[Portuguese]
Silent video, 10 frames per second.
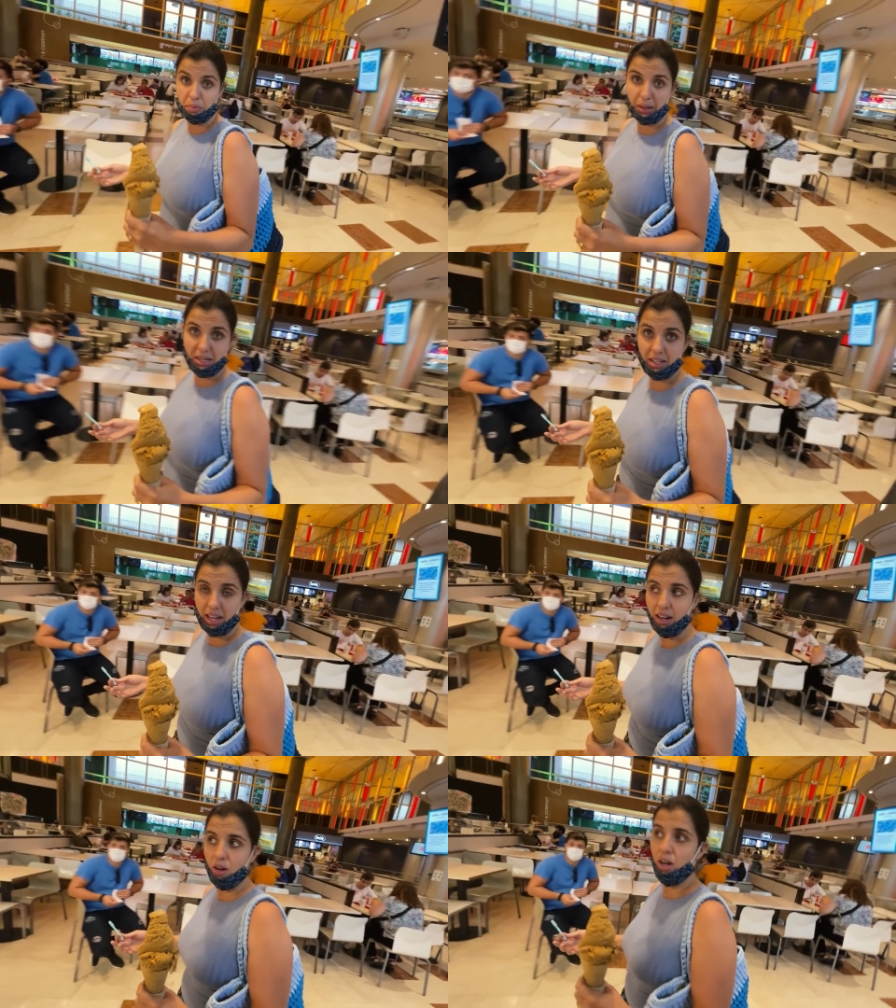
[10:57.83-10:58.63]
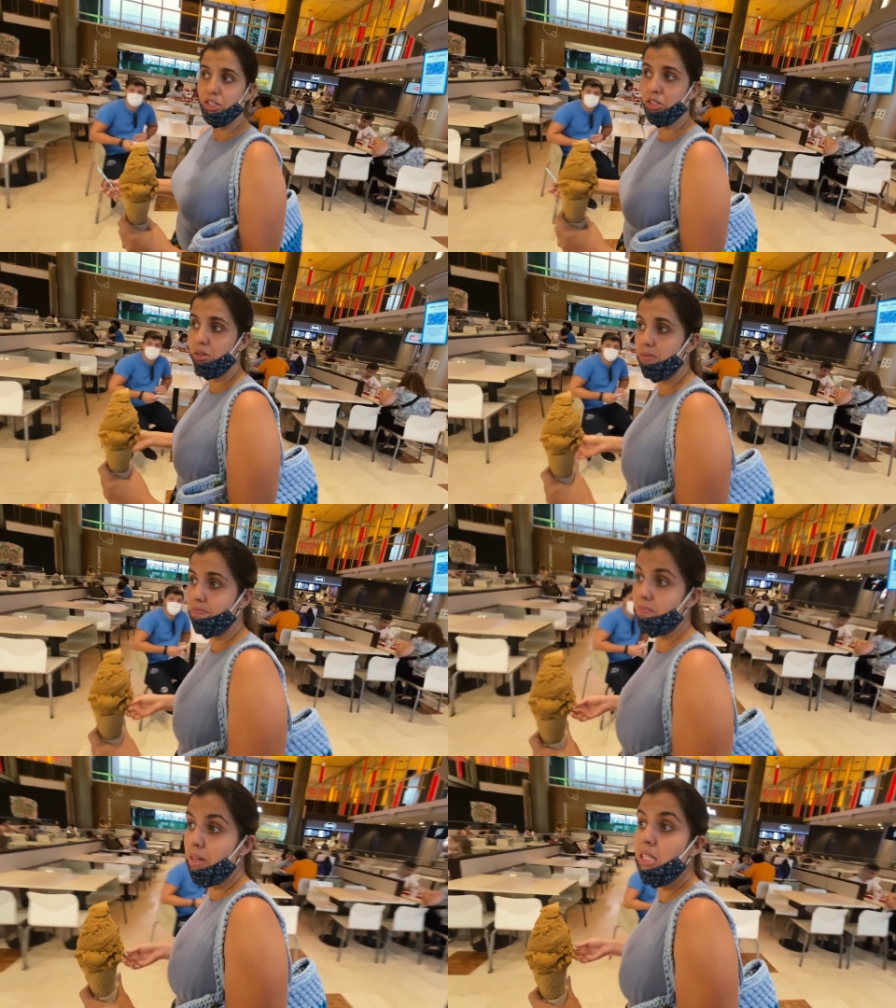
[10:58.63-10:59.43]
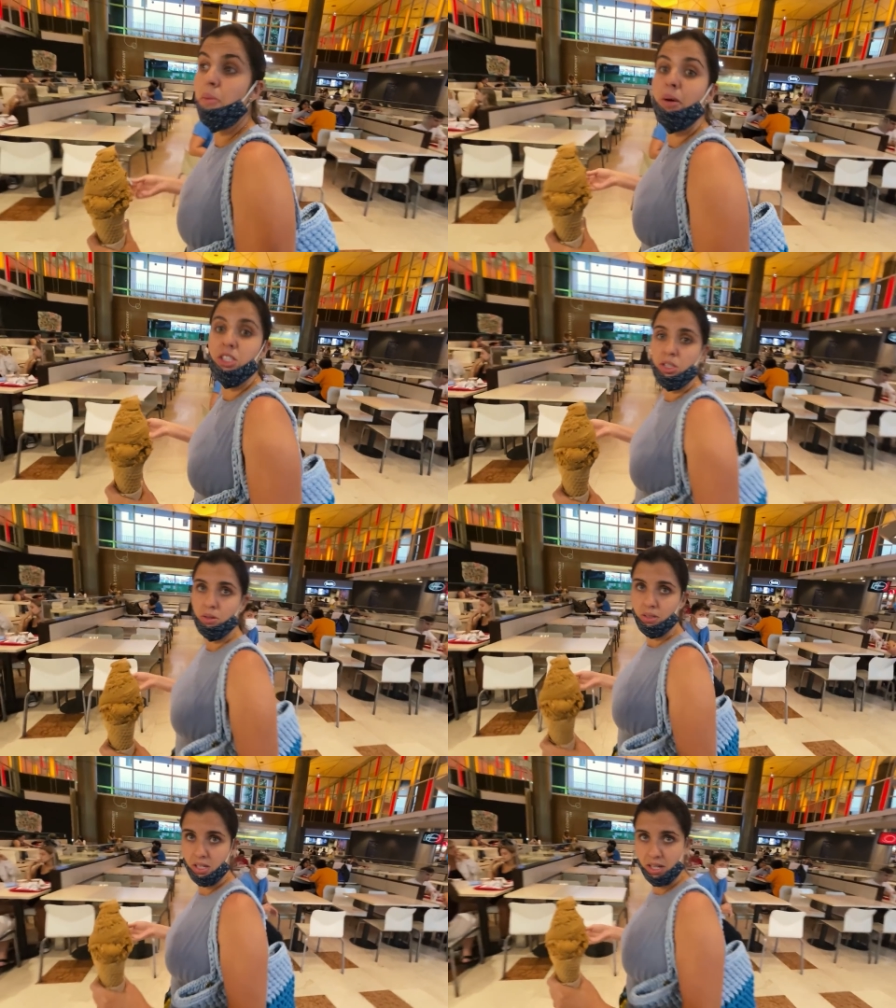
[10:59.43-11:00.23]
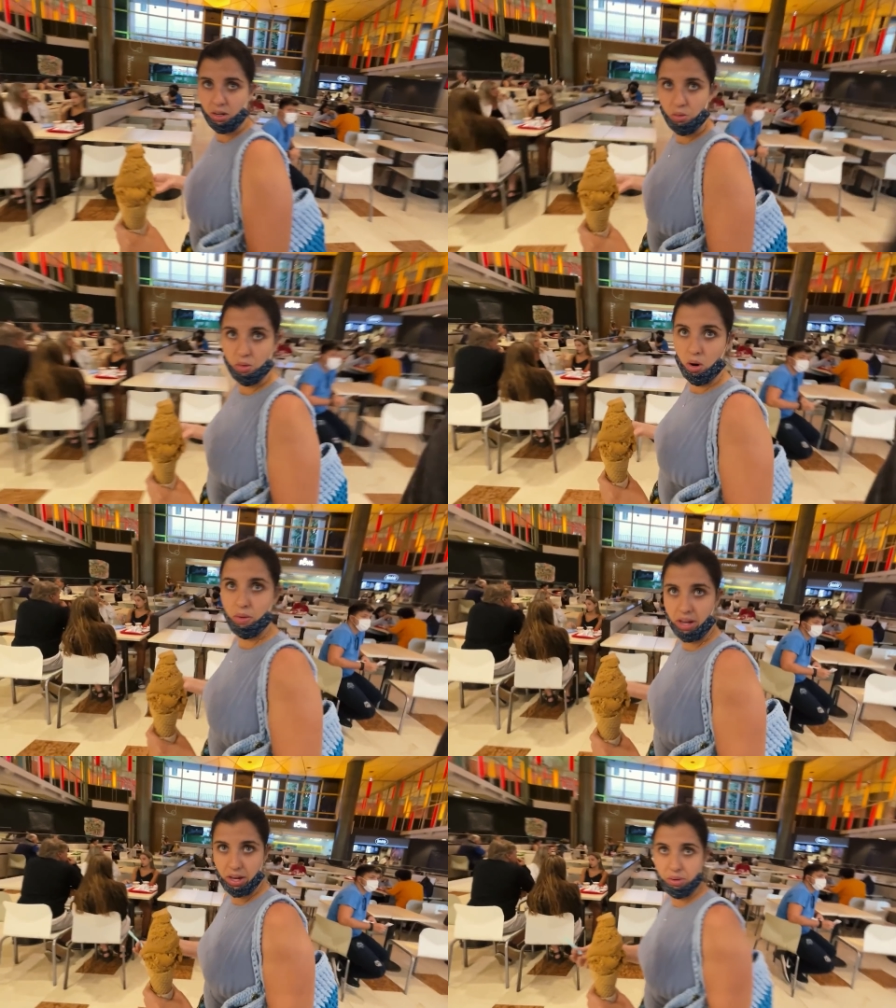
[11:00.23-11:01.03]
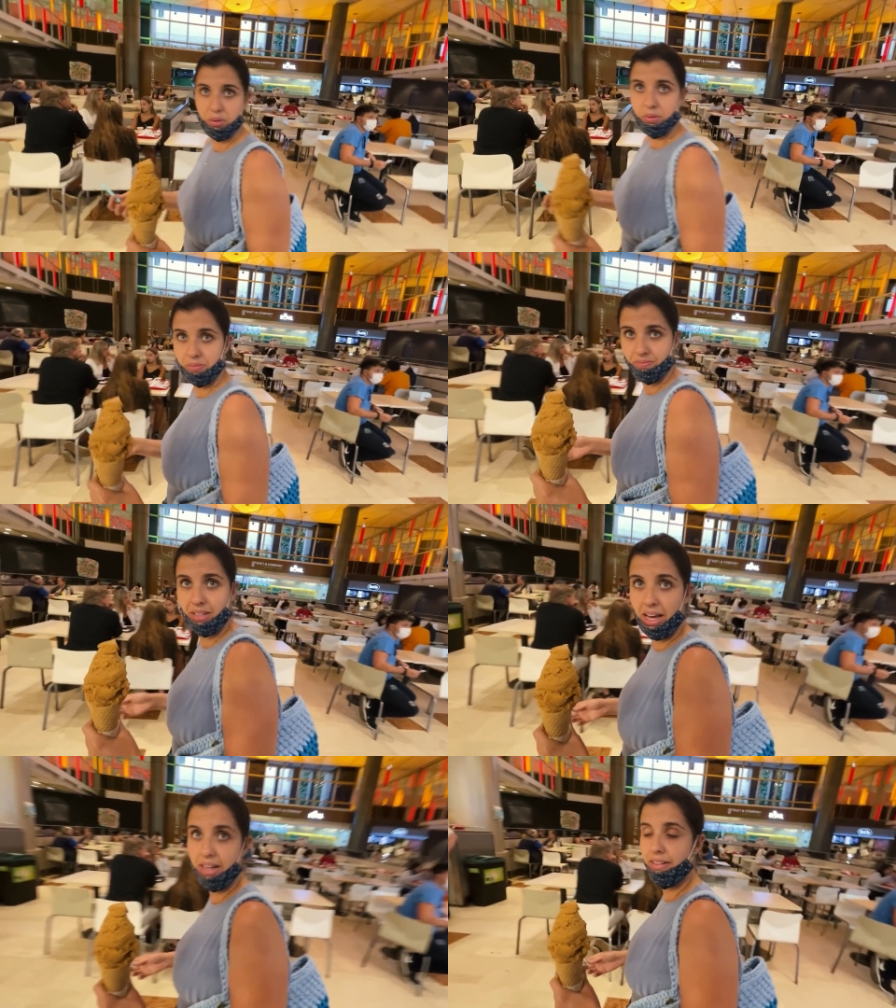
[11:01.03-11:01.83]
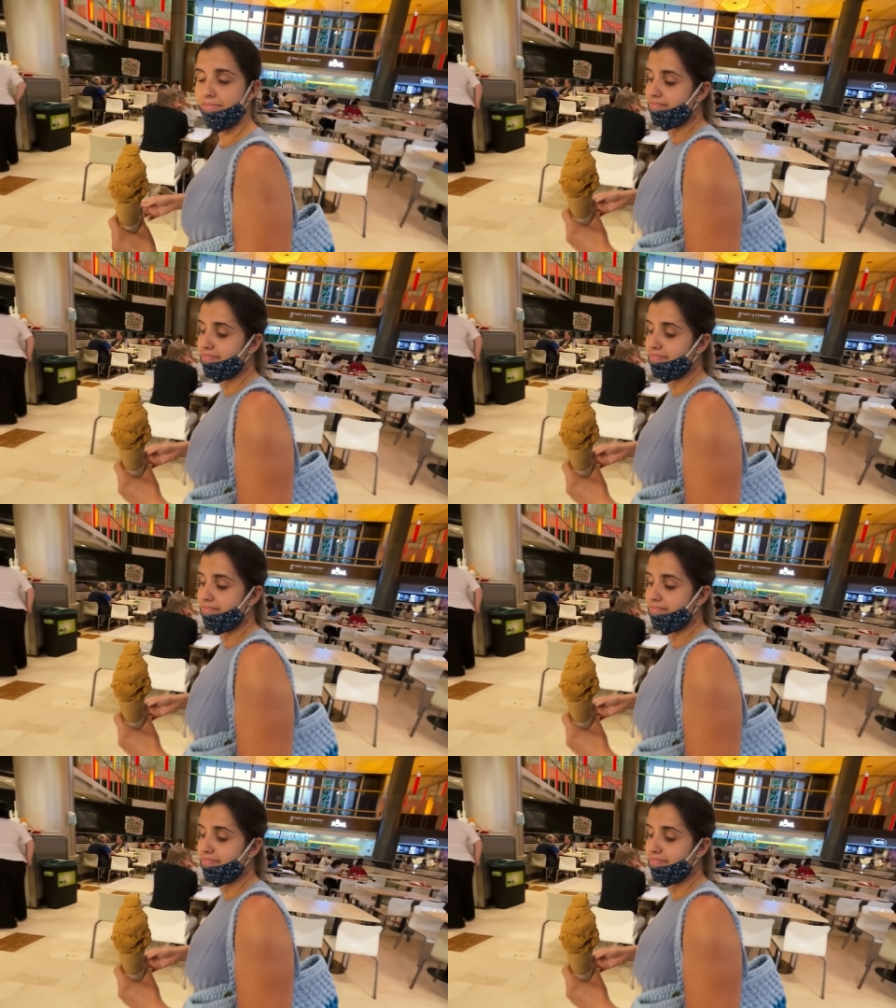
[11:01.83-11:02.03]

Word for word: para ninguém, lógico, mas que pode acontecer com qualquer um. É isso aí. Né?